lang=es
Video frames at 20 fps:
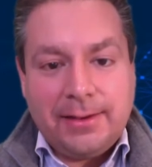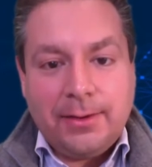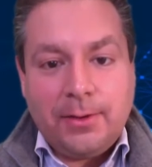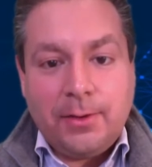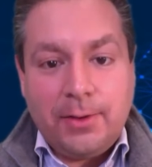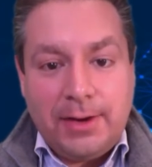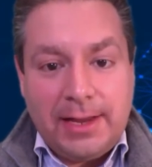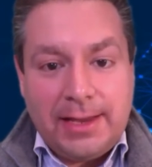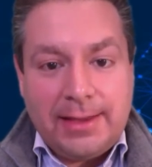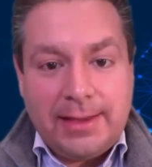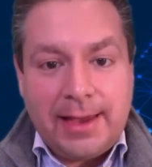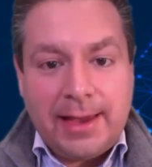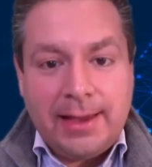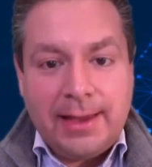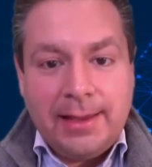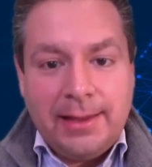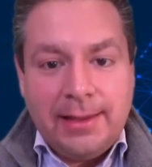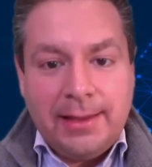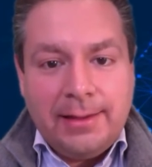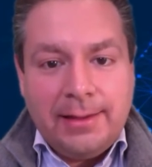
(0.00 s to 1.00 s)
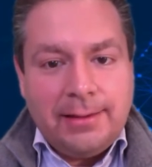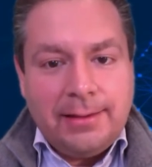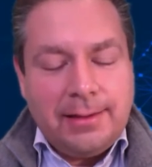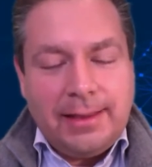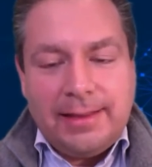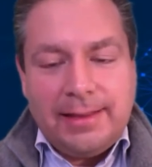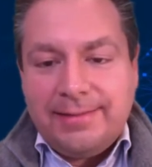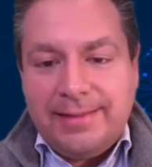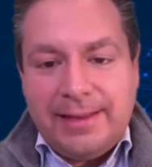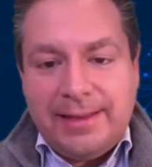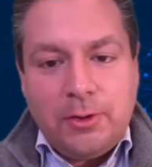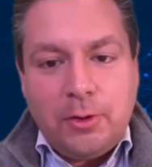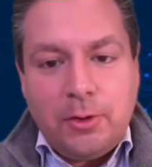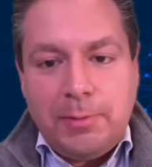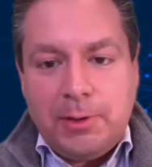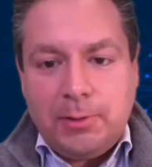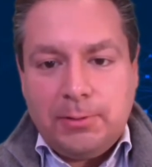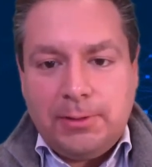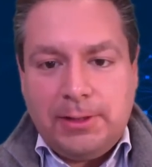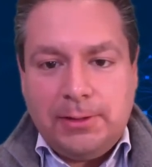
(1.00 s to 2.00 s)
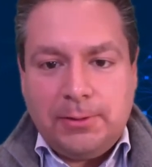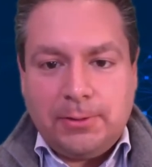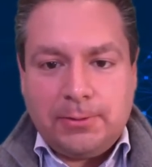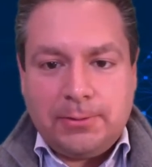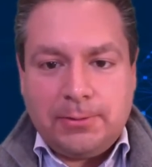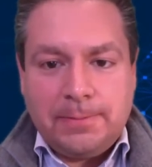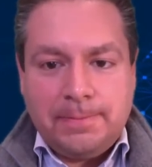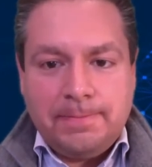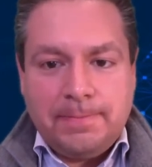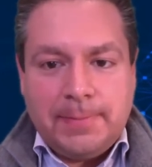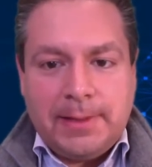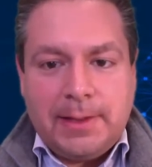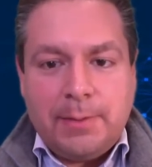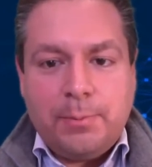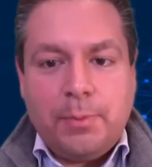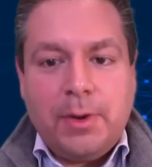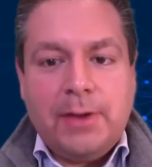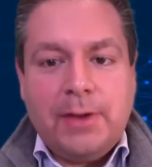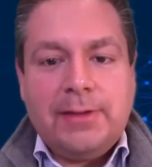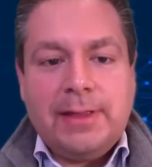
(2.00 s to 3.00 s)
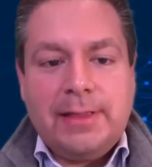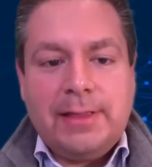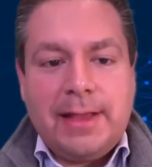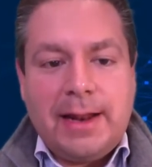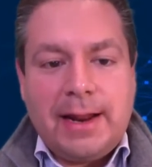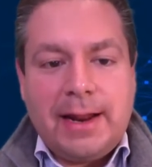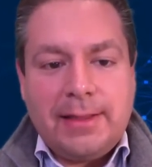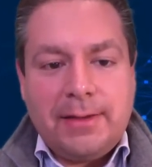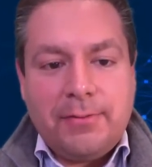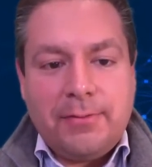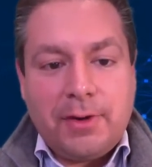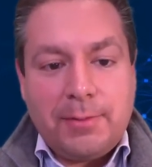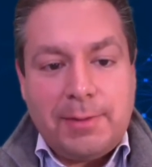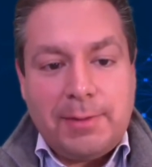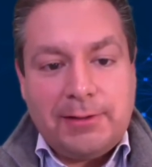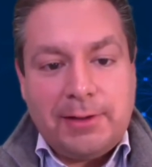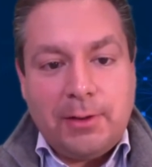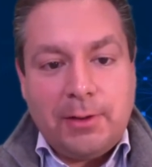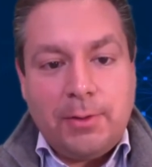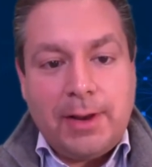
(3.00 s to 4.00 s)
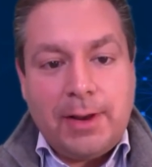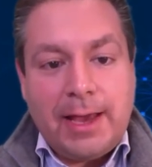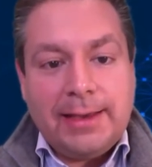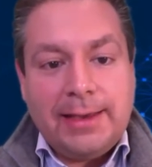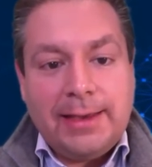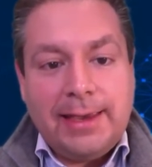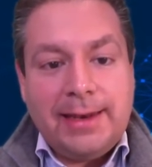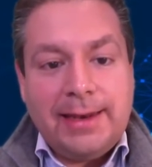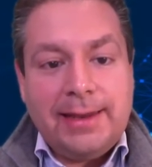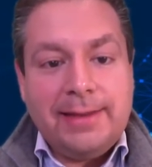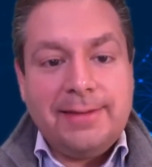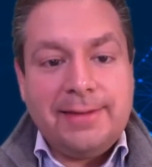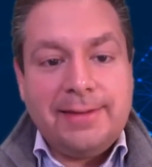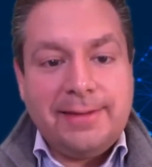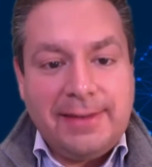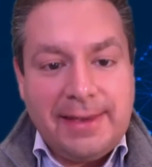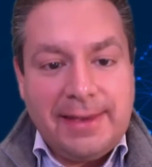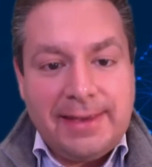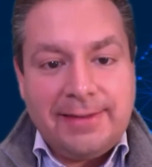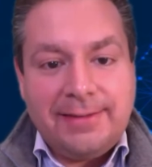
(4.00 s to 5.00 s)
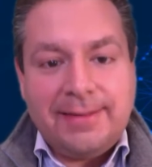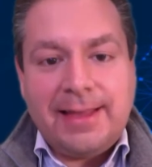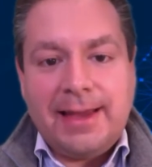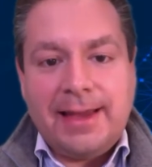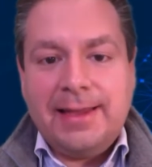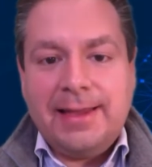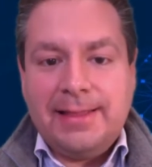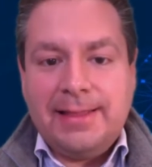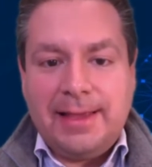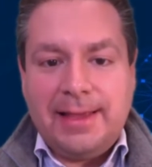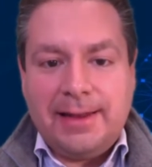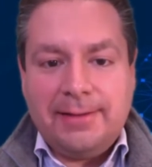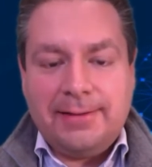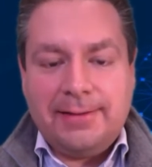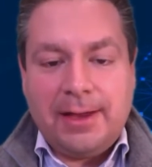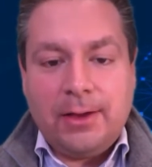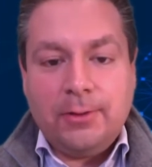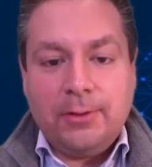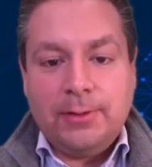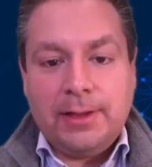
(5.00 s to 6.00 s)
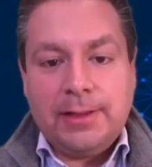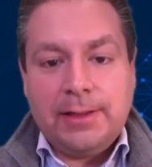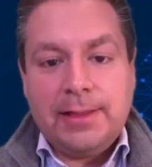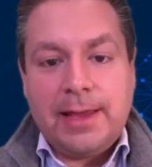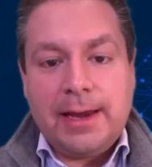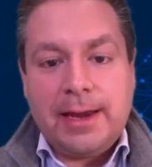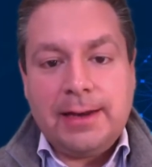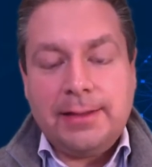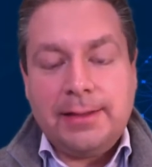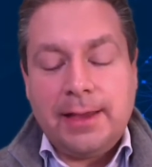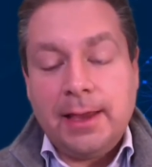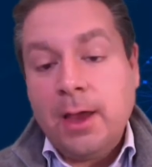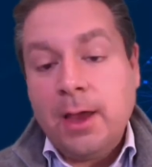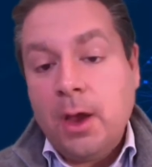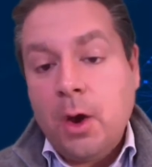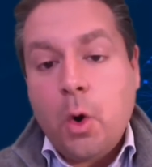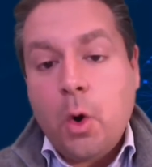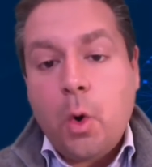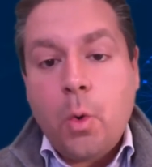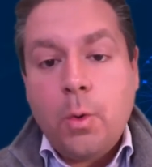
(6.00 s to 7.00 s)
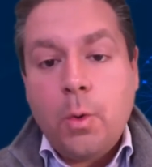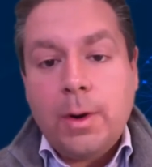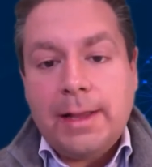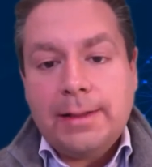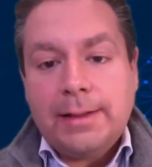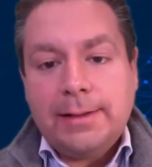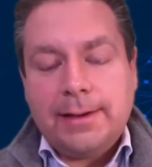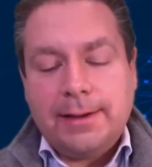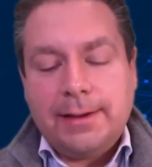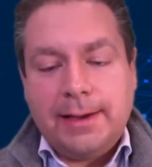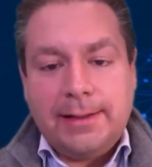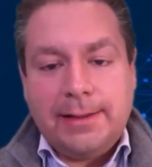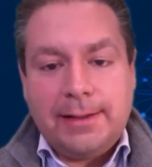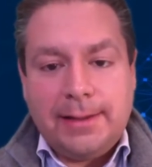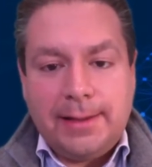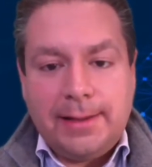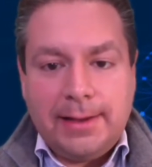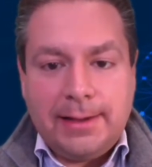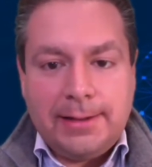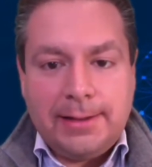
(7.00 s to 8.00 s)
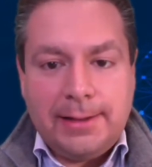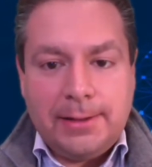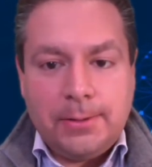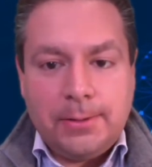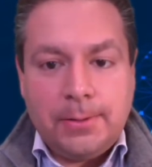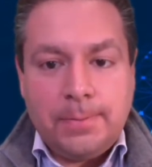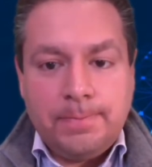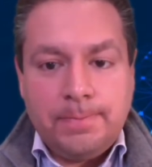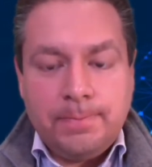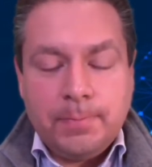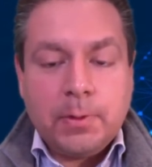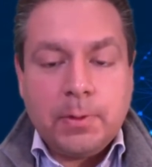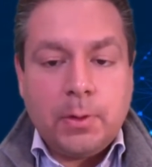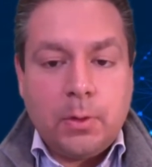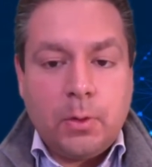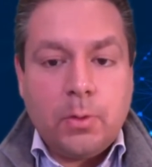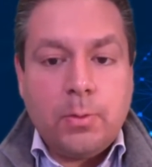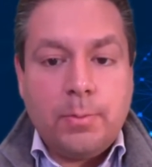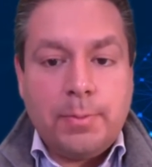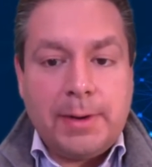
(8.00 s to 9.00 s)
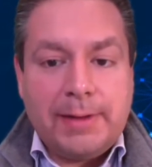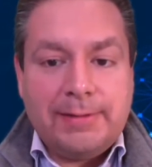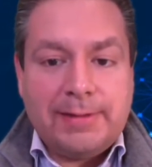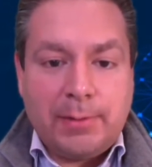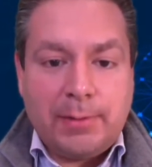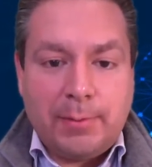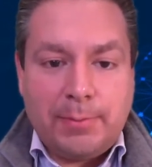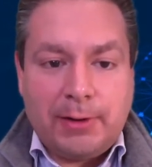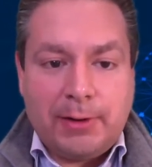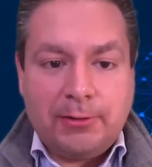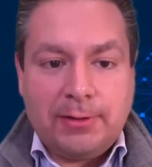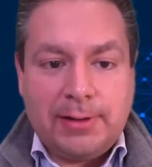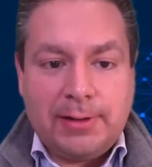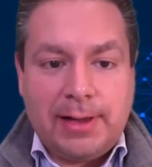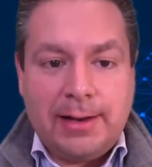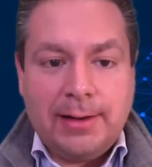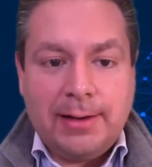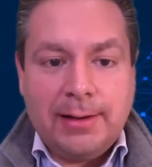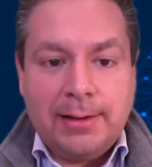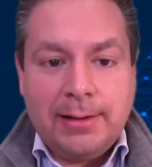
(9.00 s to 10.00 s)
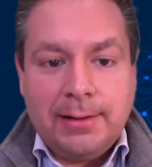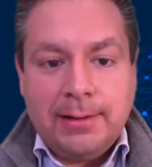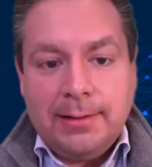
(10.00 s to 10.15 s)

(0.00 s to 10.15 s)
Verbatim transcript: Con ella en cinco minutitos te puedes enterar de forma segura quienes sí están interesados en darte una tarjeta de crédito o un préstamo personal.